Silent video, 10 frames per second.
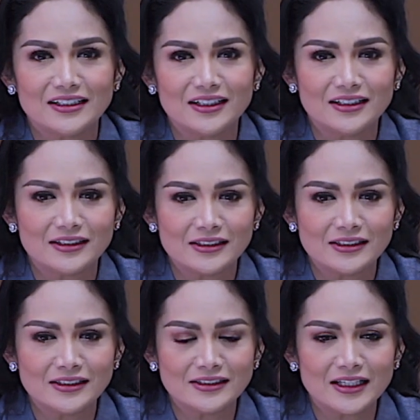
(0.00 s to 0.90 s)

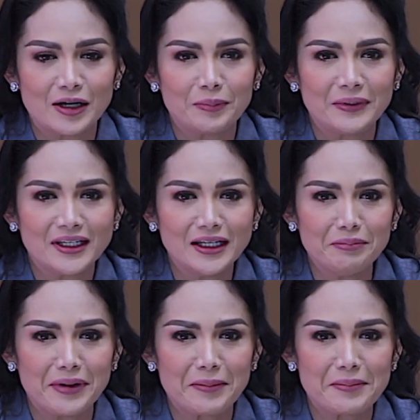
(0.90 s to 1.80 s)
Uh, saya pikir
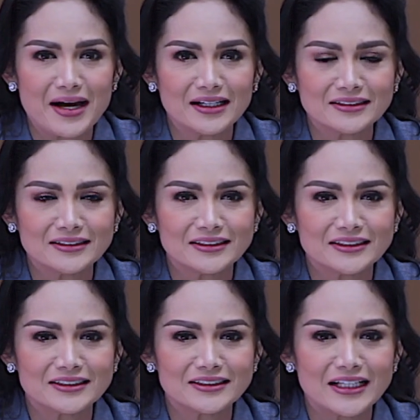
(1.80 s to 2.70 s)
memang
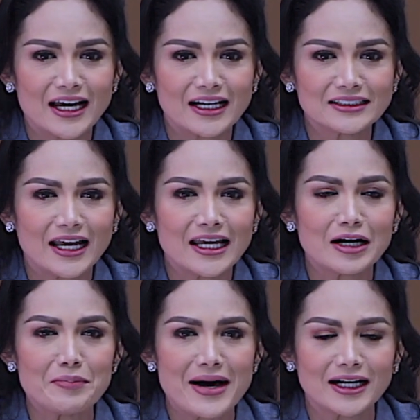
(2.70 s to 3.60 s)
cara saya
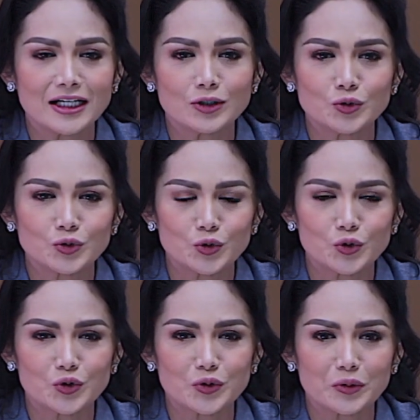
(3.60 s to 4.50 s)
kemarin
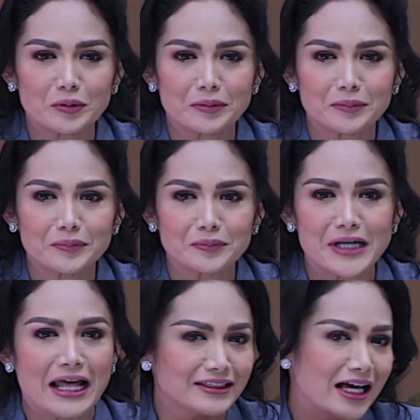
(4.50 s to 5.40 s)
untuk
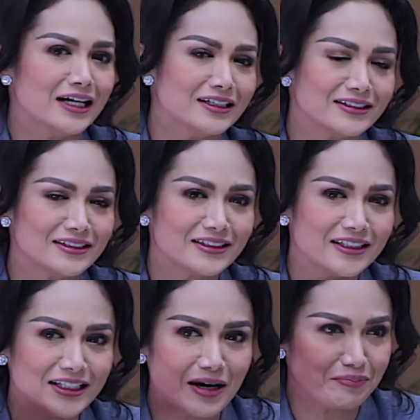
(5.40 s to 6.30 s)
datang ke
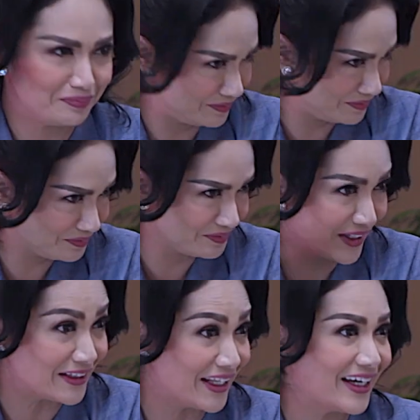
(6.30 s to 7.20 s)
tiap
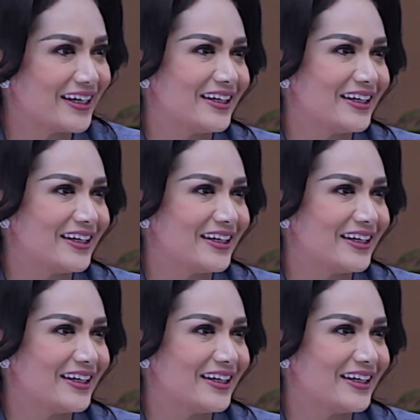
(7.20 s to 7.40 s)
titik